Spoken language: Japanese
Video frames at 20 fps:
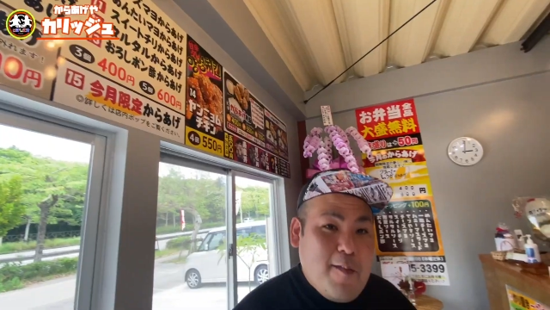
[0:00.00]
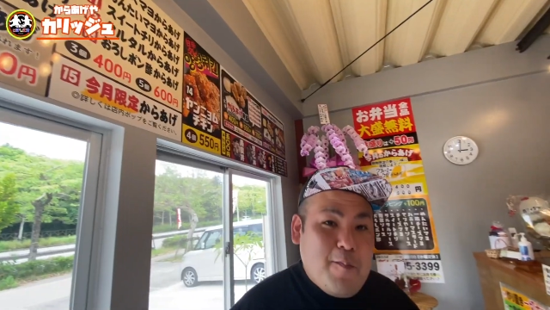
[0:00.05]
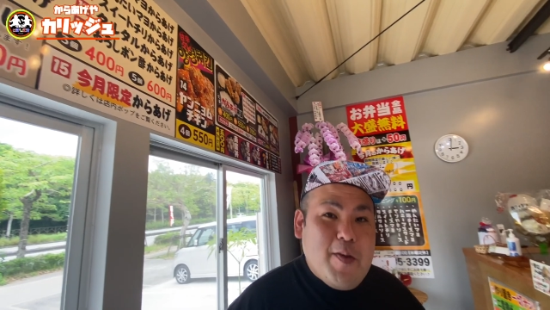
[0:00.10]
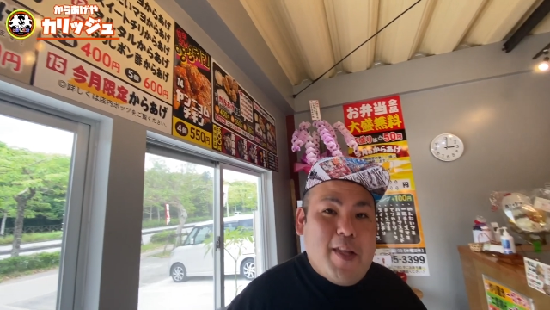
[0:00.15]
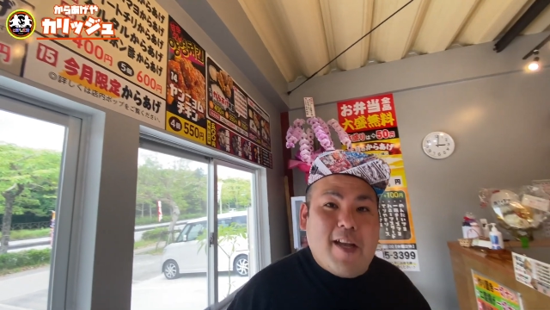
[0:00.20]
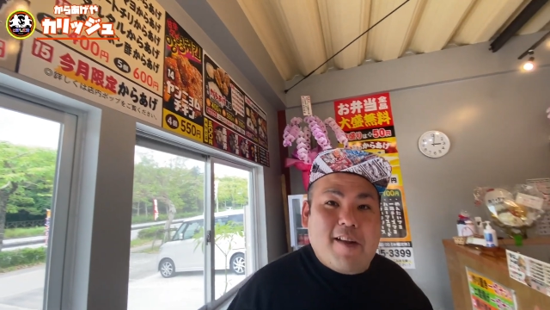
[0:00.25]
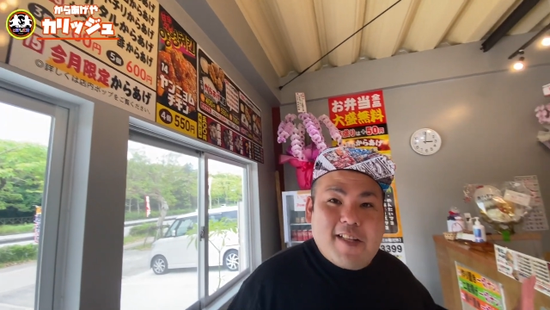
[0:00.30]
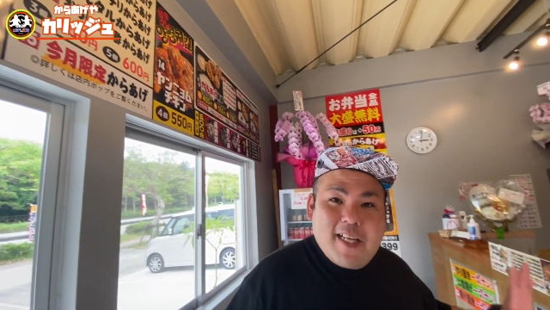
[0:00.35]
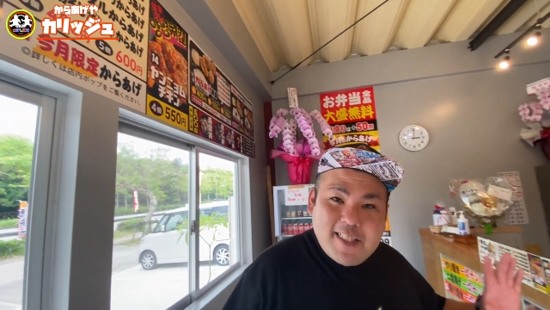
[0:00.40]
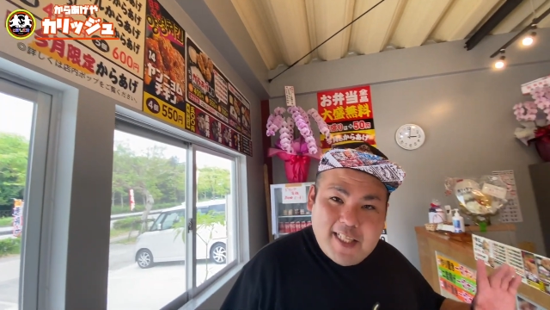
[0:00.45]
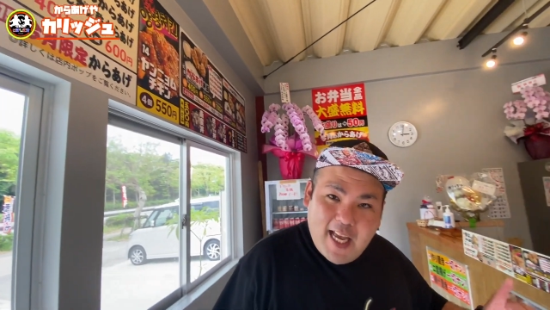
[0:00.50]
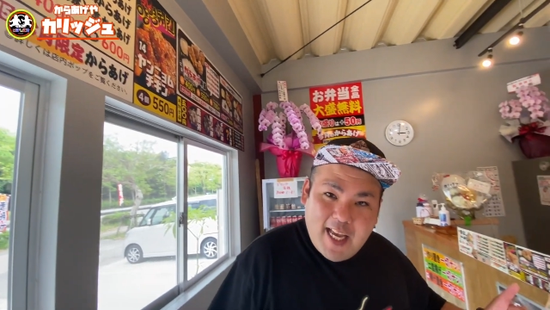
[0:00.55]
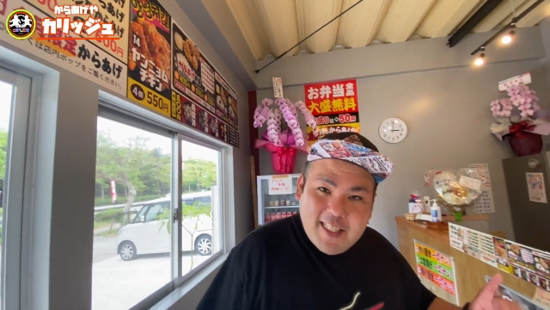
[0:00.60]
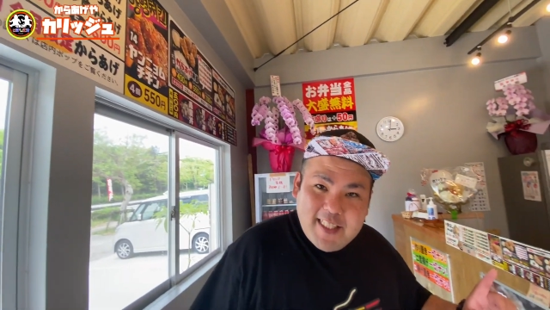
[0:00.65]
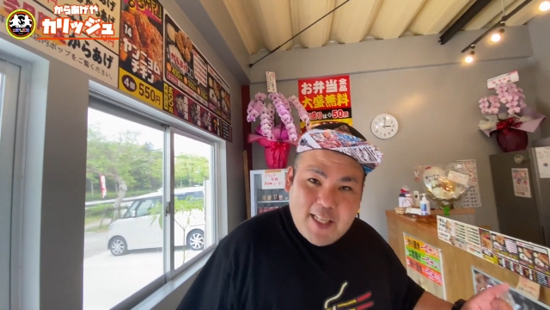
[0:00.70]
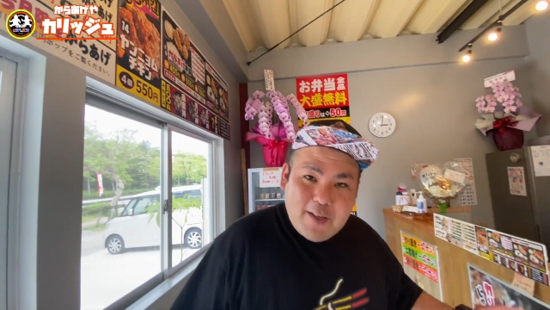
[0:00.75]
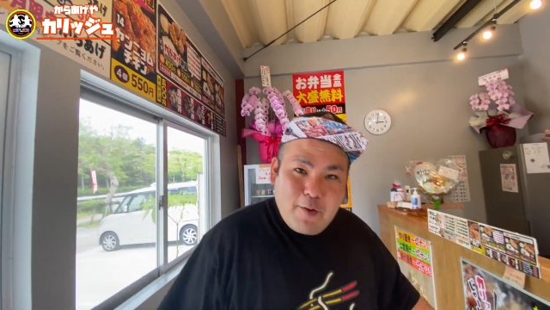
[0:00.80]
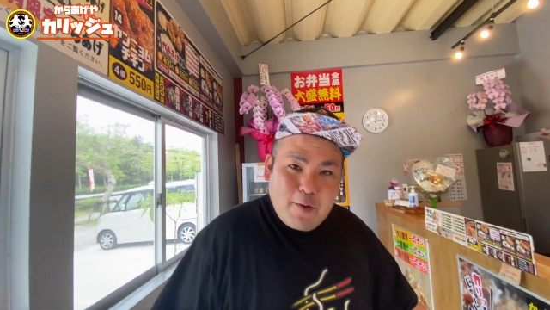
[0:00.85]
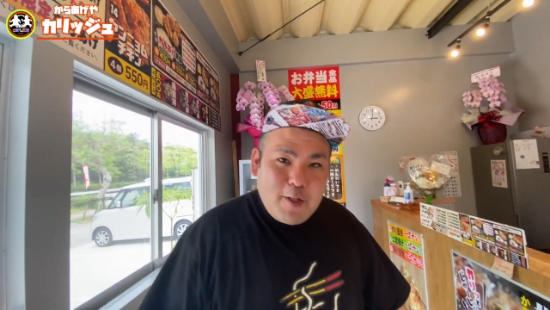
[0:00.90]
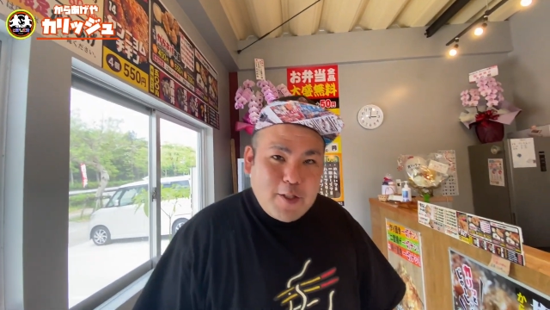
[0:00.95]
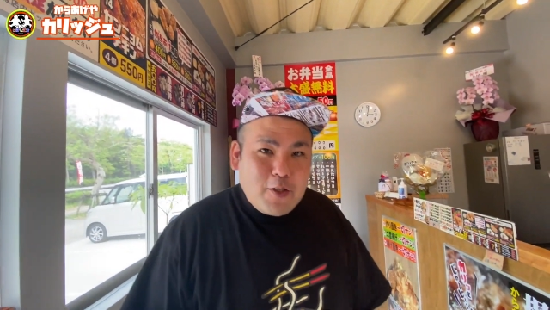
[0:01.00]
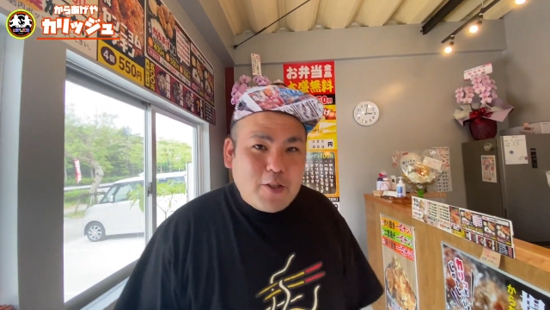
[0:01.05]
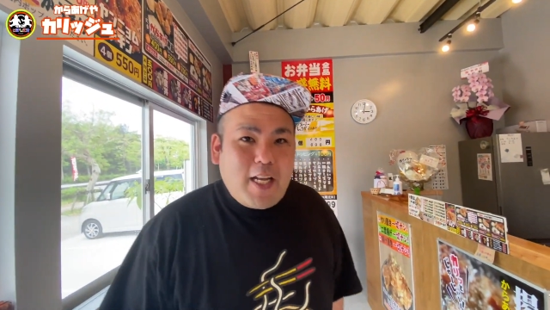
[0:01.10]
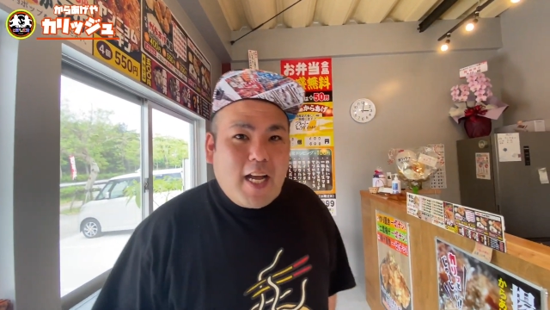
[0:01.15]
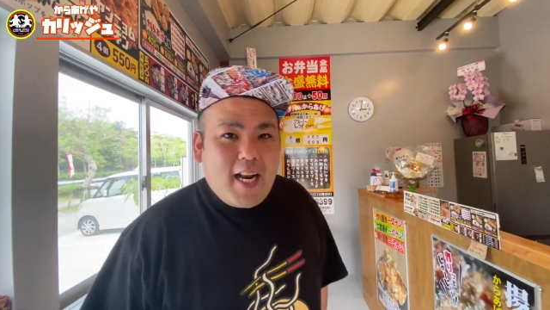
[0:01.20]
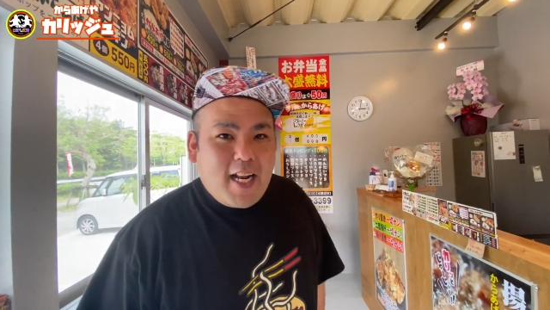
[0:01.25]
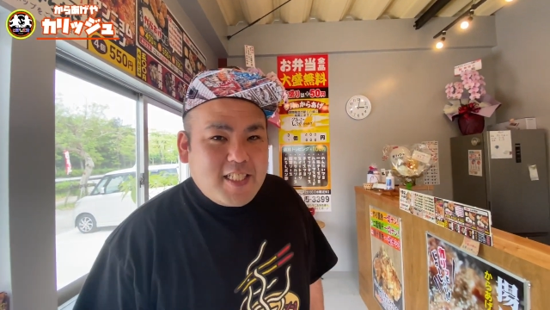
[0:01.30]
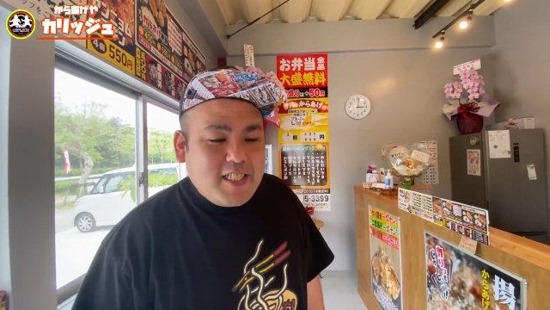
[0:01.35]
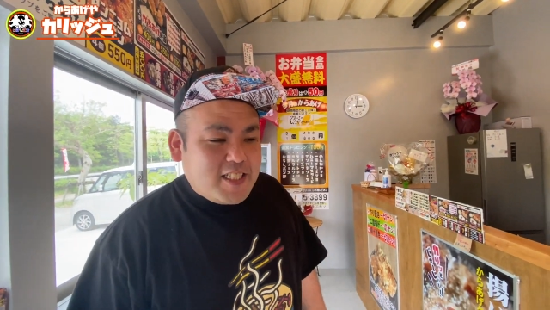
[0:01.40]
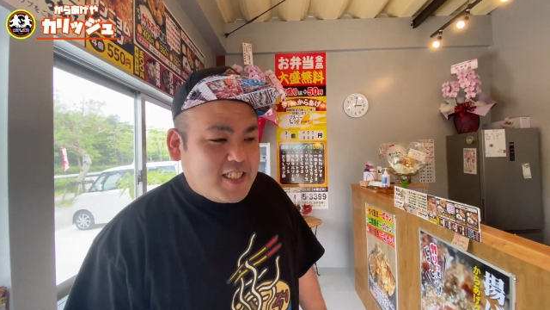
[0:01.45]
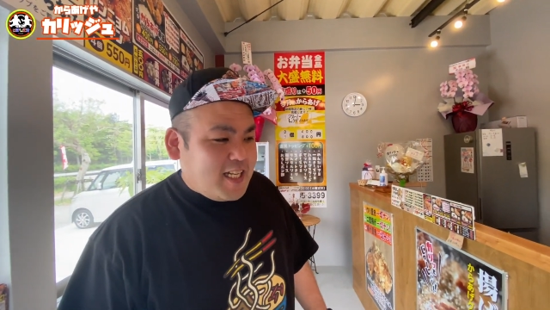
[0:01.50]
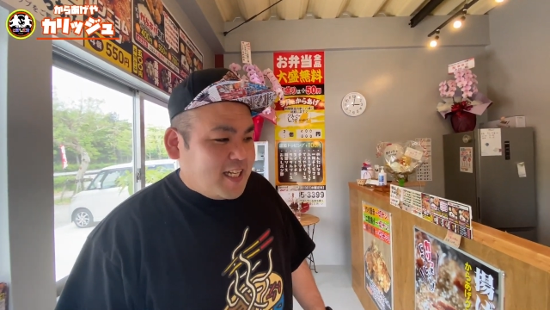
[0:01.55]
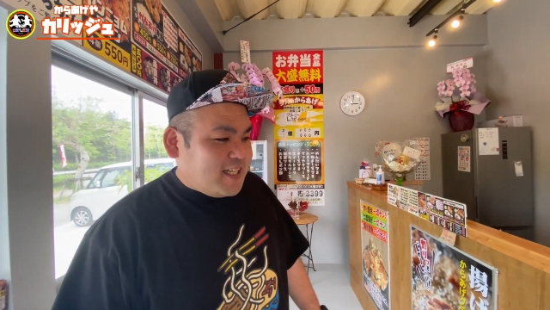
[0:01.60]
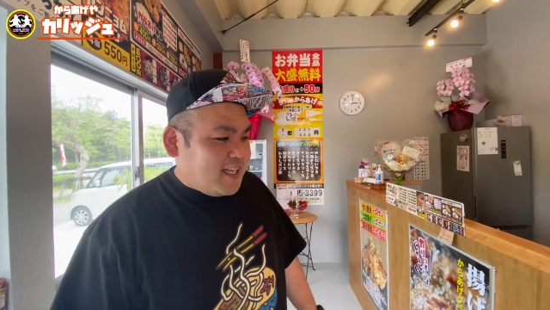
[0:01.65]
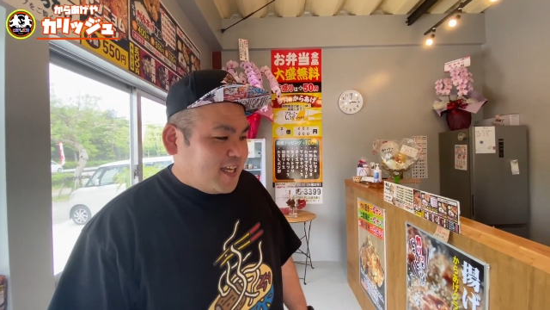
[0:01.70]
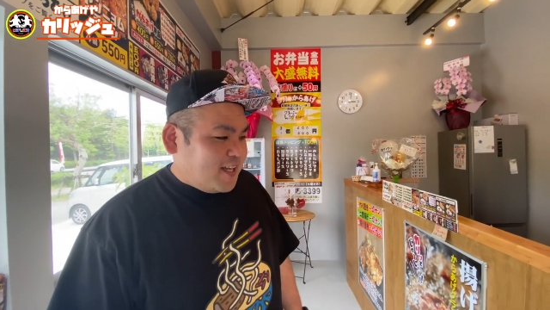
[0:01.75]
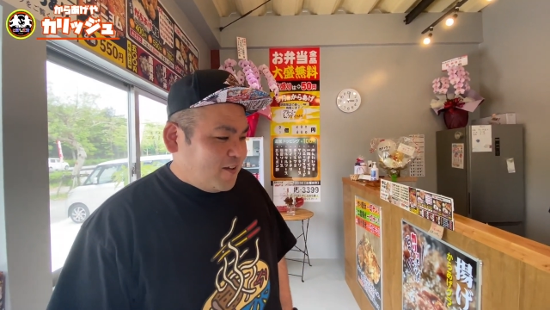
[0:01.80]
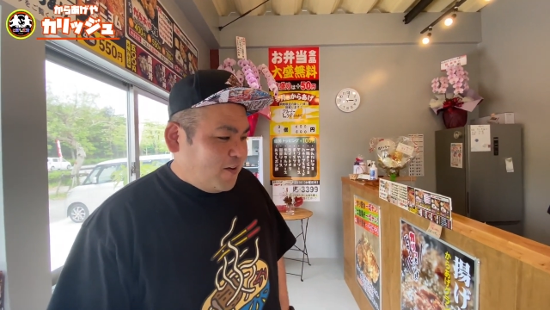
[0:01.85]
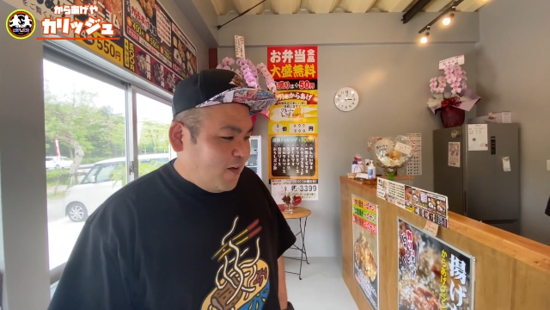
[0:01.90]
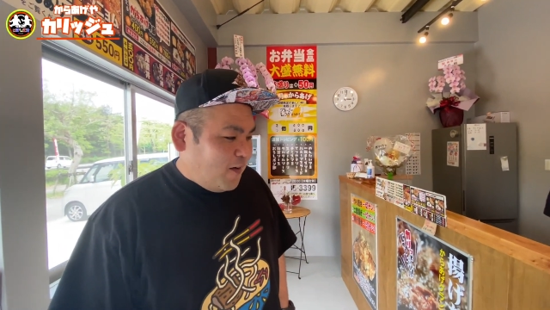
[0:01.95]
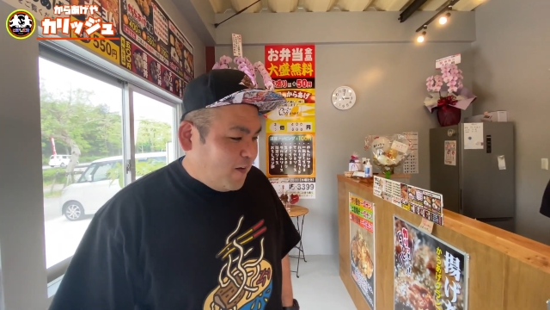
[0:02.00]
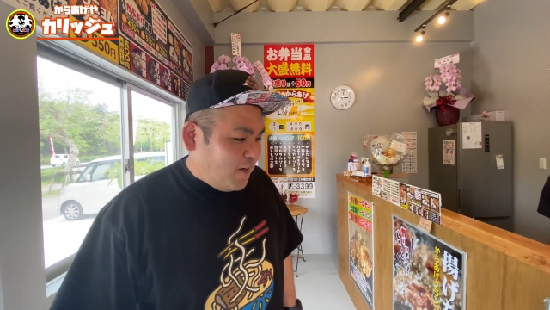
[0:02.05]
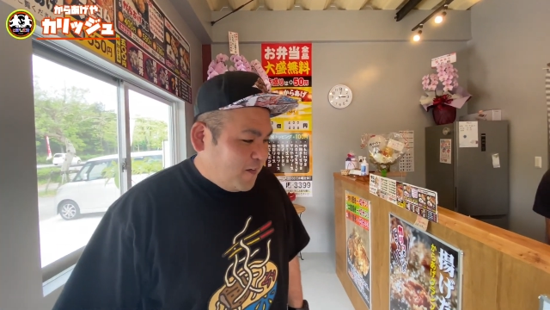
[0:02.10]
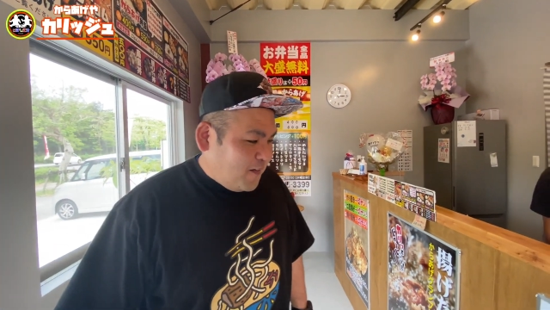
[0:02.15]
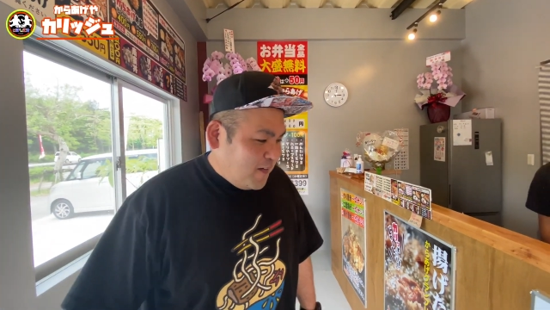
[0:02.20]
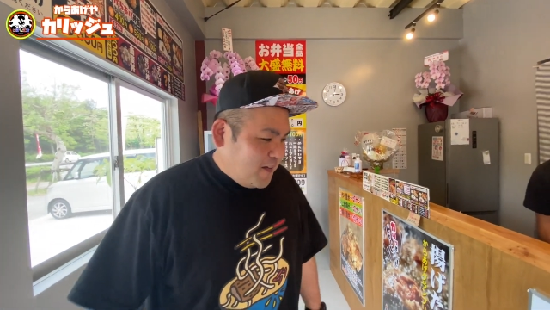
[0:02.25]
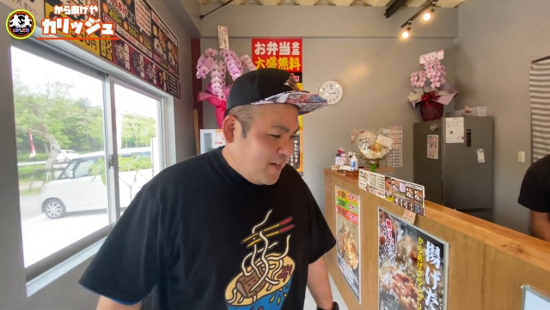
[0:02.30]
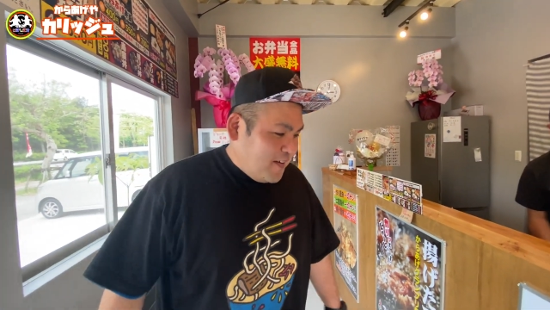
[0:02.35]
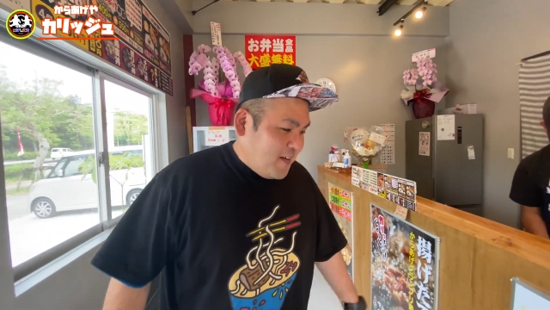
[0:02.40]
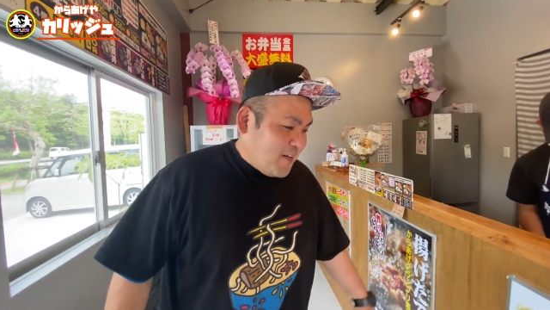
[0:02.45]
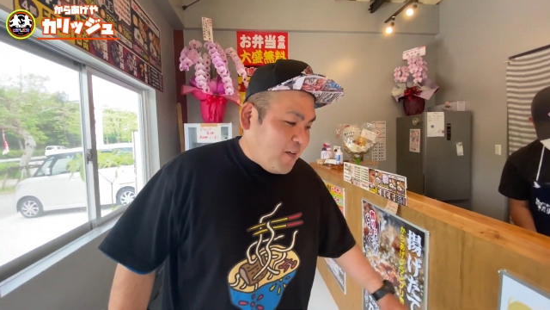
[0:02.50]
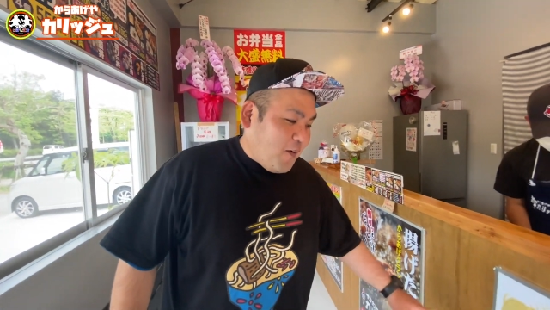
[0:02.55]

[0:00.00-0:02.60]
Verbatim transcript: 見てください。先ほどちょっと話したんだけど、はい、